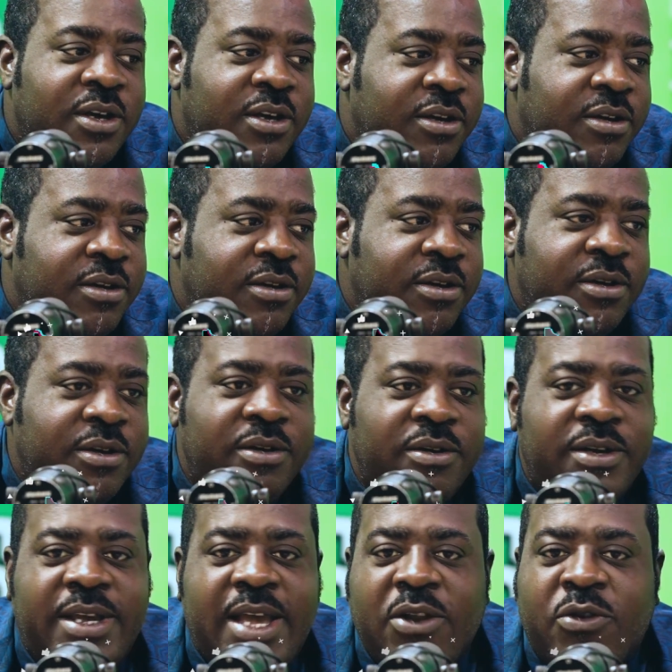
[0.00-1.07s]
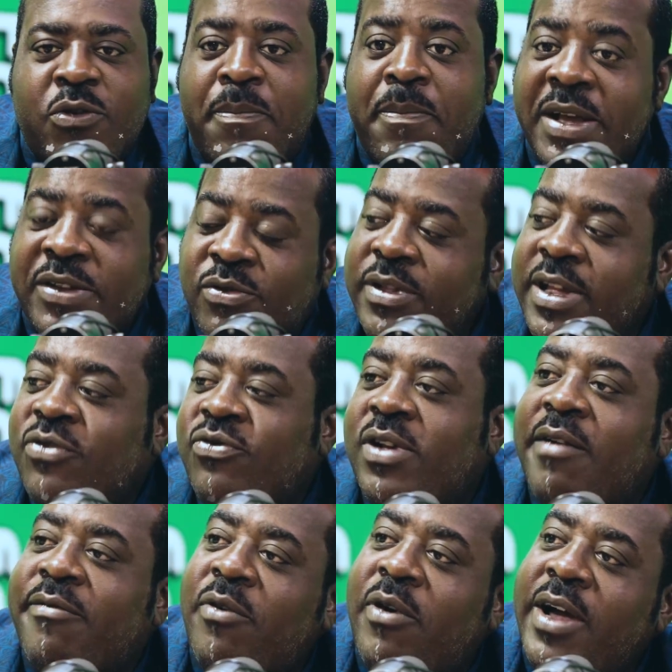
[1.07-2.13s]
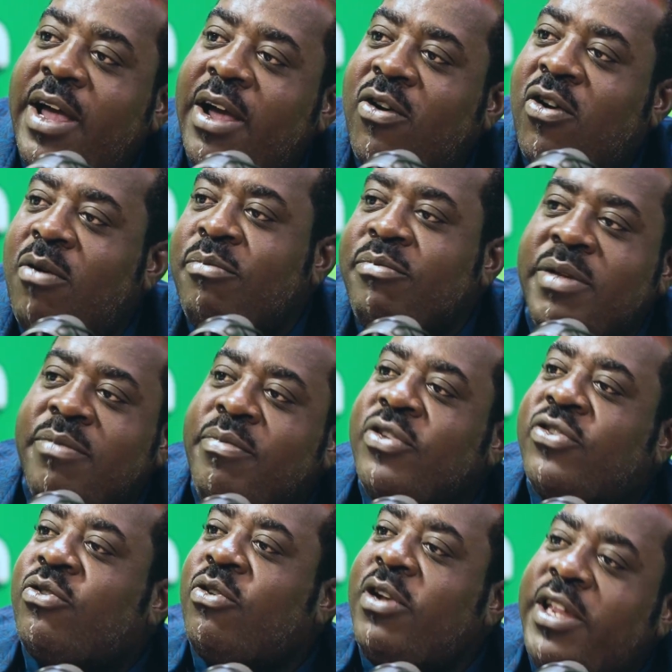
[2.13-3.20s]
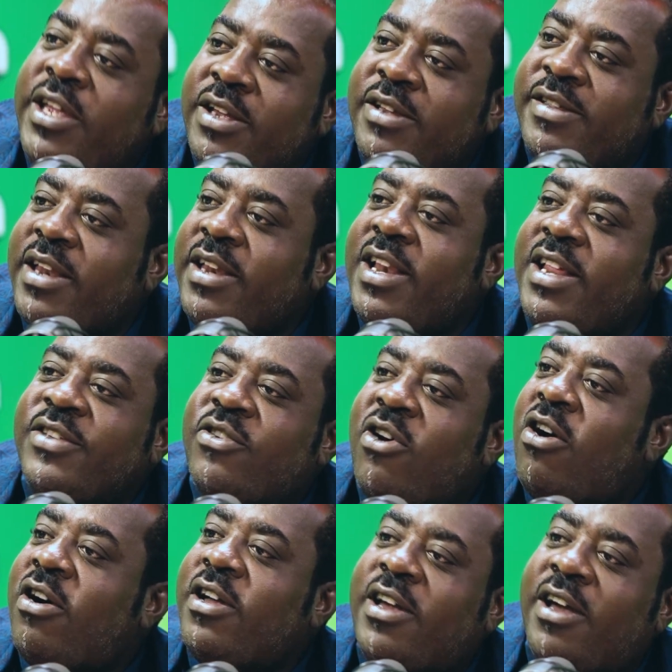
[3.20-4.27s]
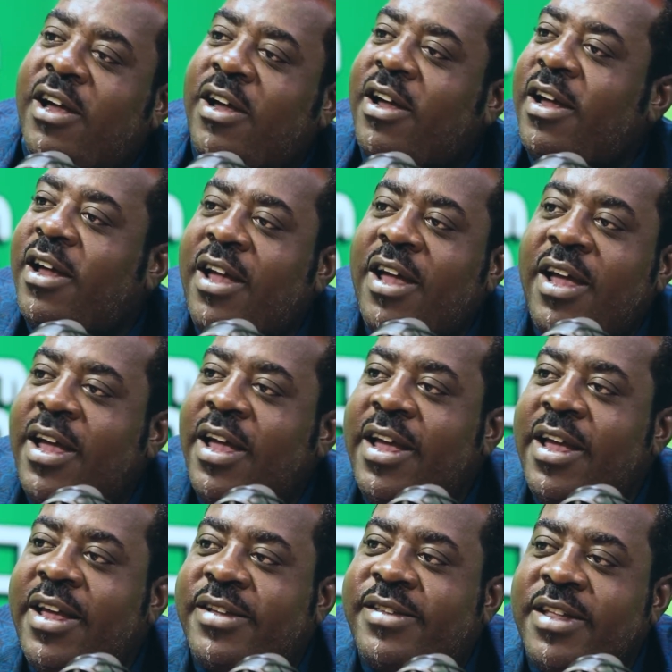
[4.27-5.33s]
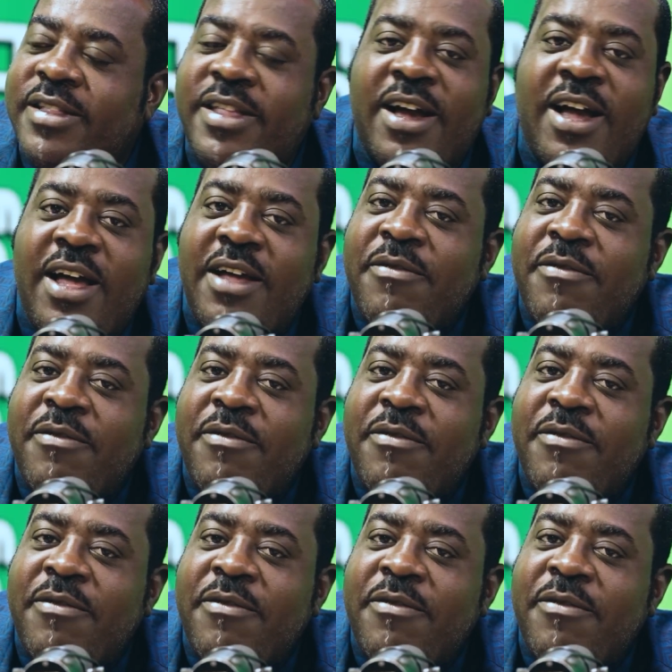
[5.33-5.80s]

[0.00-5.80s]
euh, quelques personnages de la forêt, mmh. comme Bibi c'est-à-dire les ogres euh, etc.